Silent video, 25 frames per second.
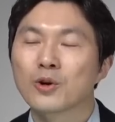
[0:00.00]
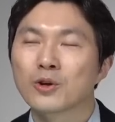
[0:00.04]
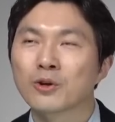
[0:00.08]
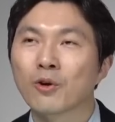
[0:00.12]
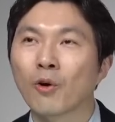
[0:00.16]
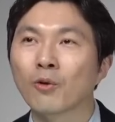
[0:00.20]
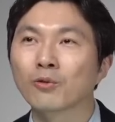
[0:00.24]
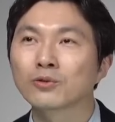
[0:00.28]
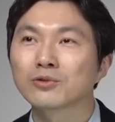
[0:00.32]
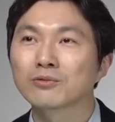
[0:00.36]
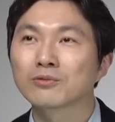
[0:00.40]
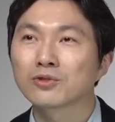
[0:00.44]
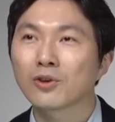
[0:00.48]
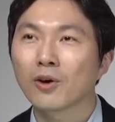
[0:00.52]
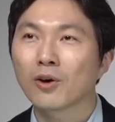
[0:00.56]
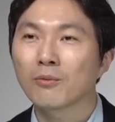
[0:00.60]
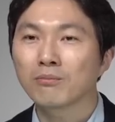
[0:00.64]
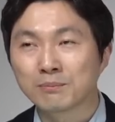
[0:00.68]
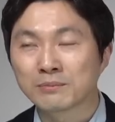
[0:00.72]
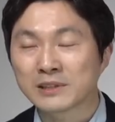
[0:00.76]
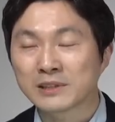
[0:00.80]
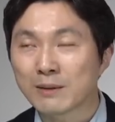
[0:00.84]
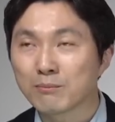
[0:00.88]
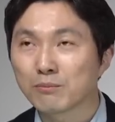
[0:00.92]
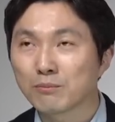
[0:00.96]

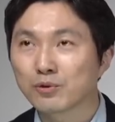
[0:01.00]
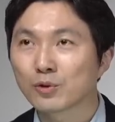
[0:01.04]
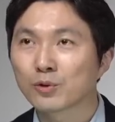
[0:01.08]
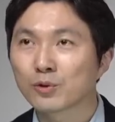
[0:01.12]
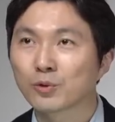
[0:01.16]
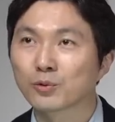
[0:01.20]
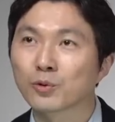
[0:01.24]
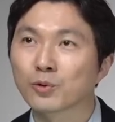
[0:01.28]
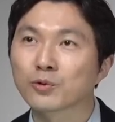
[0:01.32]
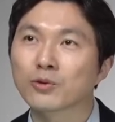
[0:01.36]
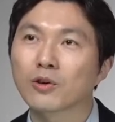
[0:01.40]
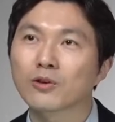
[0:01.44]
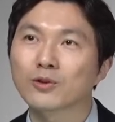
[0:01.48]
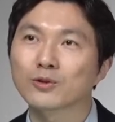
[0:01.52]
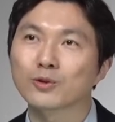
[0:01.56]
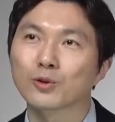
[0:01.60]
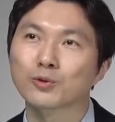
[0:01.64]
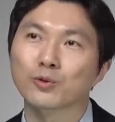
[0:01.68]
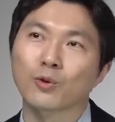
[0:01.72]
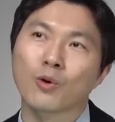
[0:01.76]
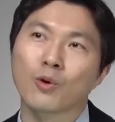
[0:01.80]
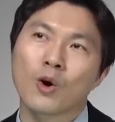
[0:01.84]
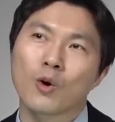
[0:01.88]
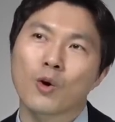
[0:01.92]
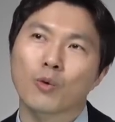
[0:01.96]
0.3% 정도
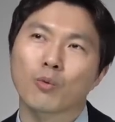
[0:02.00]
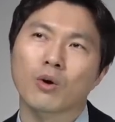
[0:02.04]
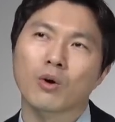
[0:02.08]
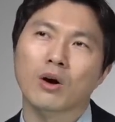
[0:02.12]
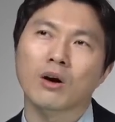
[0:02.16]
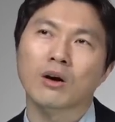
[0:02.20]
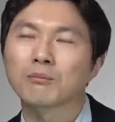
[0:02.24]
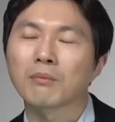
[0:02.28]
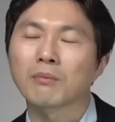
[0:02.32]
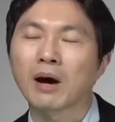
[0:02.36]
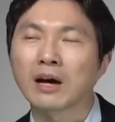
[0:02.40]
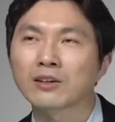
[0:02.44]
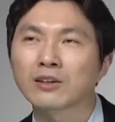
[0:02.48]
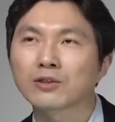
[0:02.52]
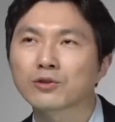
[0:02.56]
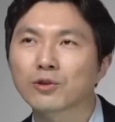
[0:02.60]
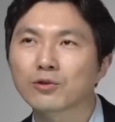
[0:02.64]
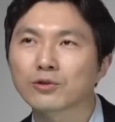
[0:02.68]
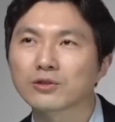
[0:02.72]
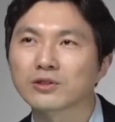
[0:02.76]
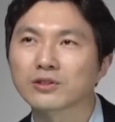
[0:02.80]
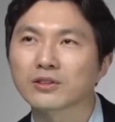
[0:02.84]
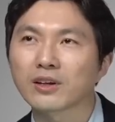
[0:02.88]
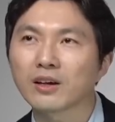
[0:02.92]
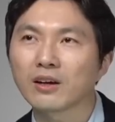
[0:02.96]
떨어져도 와 많이
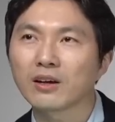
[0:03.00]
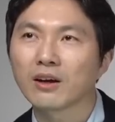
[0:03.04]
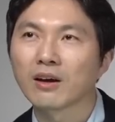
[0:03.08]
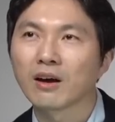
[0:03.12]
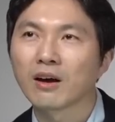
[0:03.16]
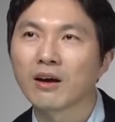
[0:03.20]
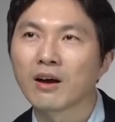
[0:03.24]
떨어지네?